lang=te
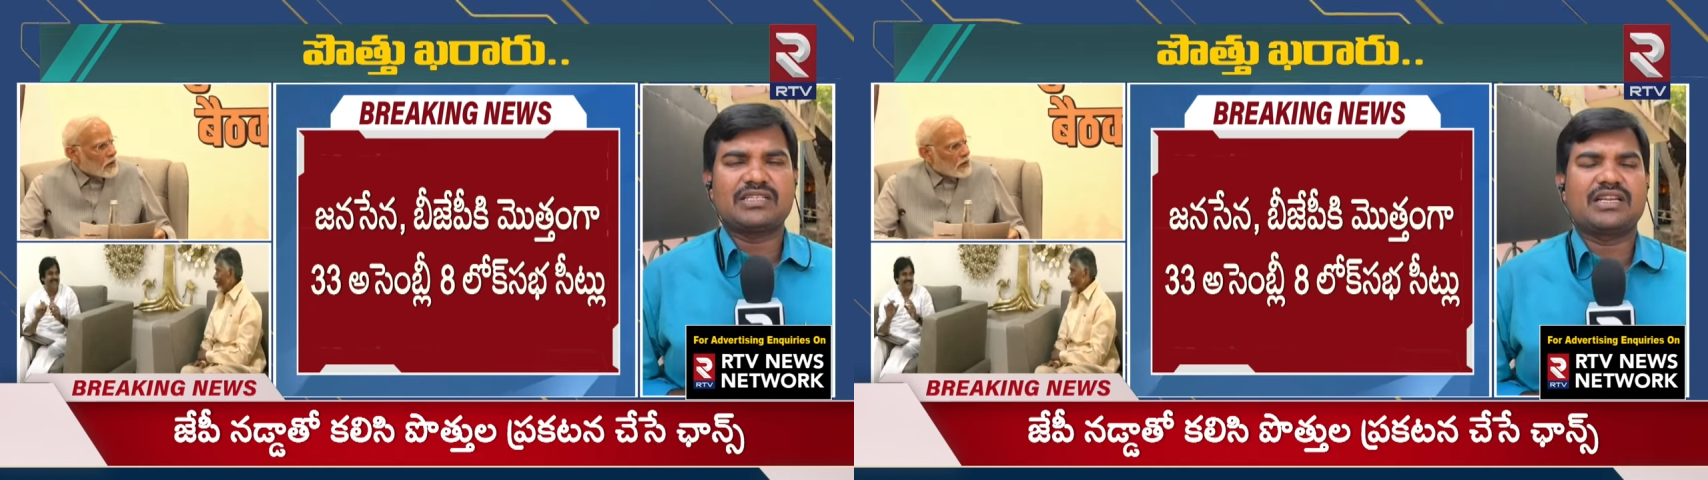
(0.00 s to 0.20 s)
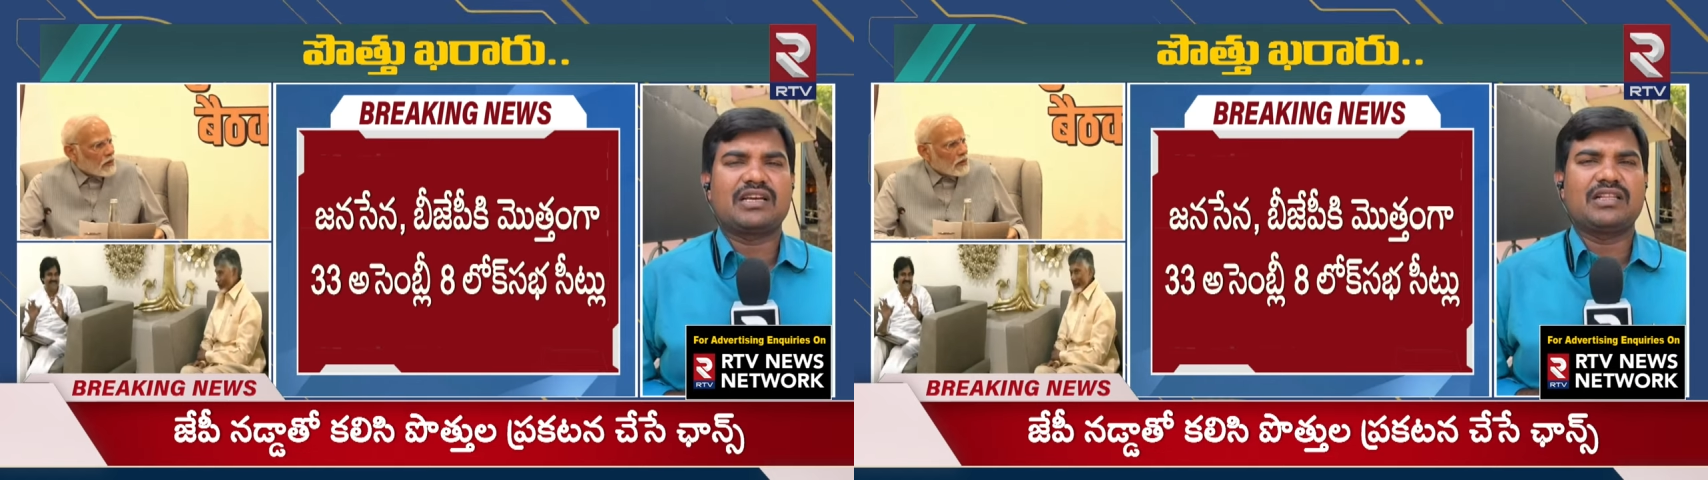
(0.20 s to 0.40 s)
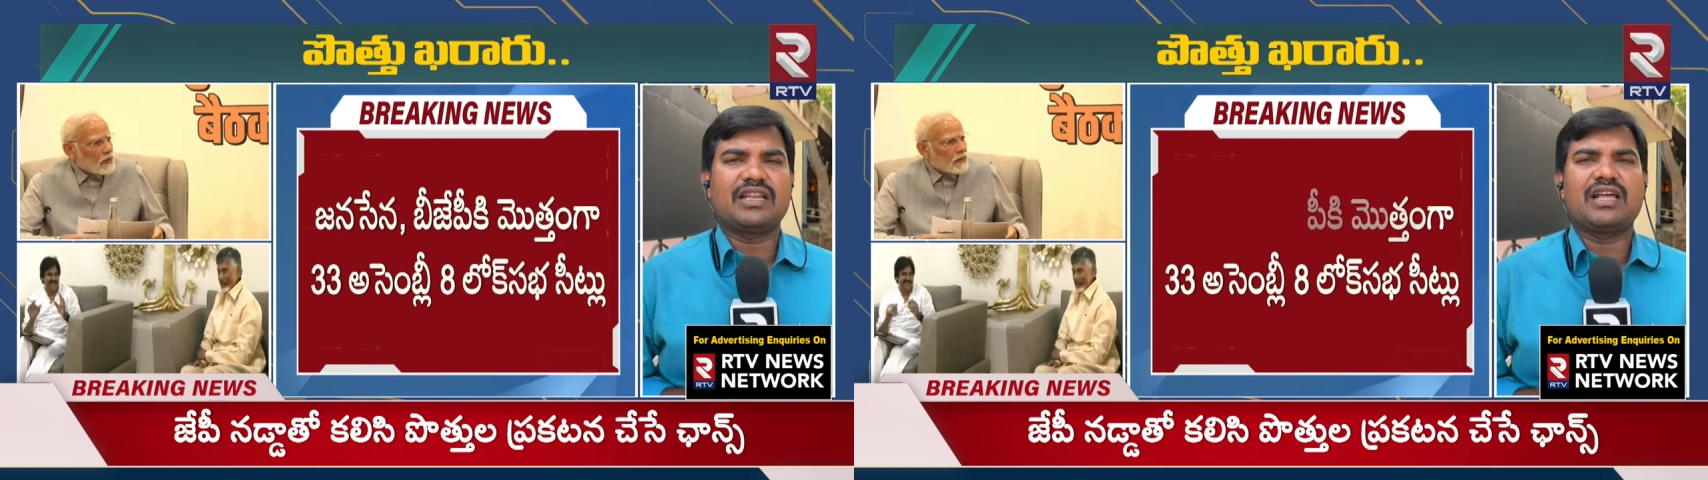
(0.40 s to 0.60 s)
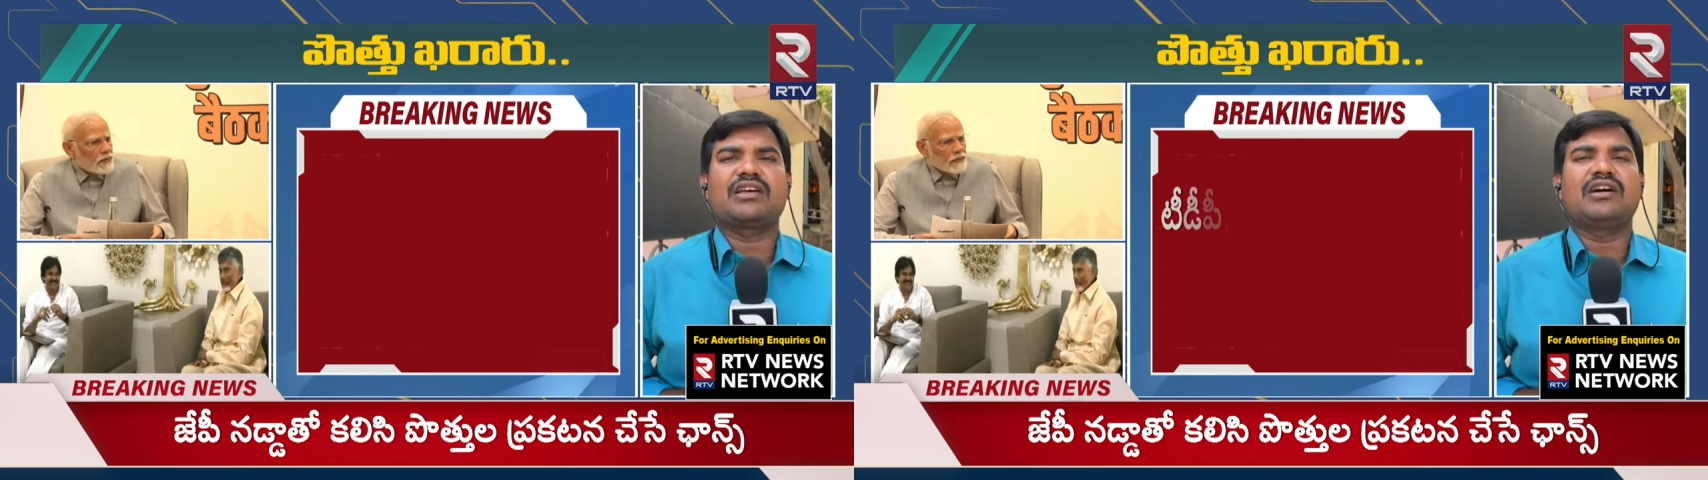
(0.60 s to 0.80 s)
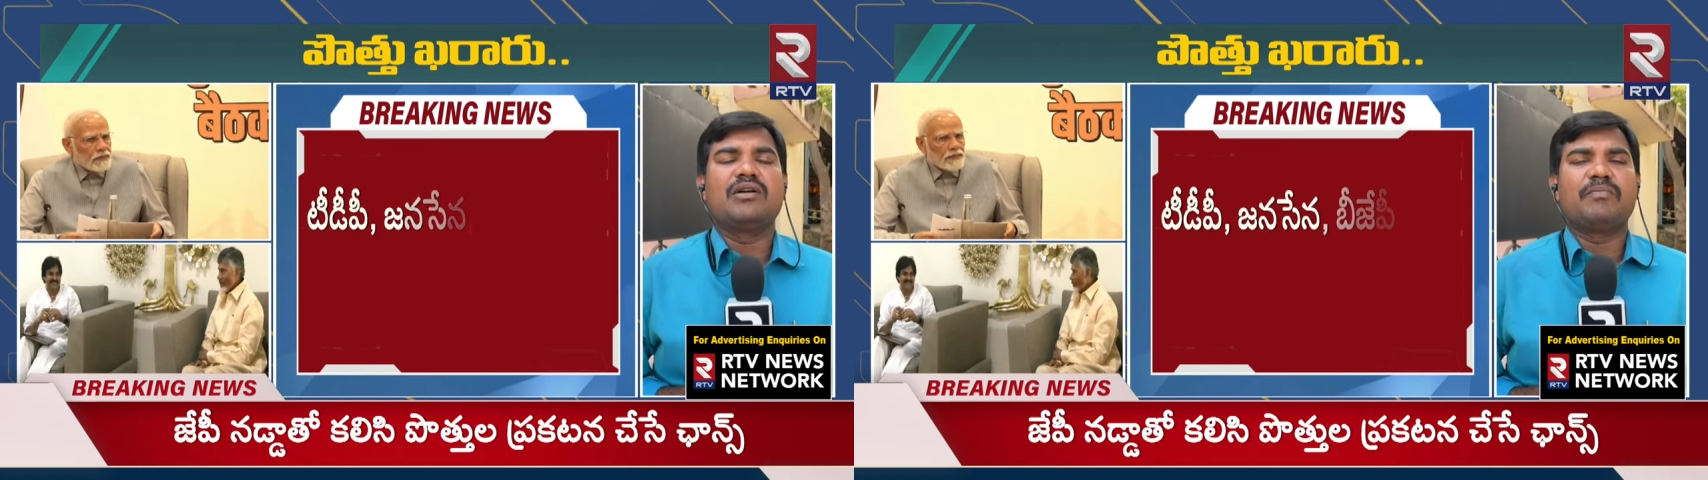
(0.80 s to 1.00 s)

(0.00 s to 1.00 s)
జనసేన అధినేత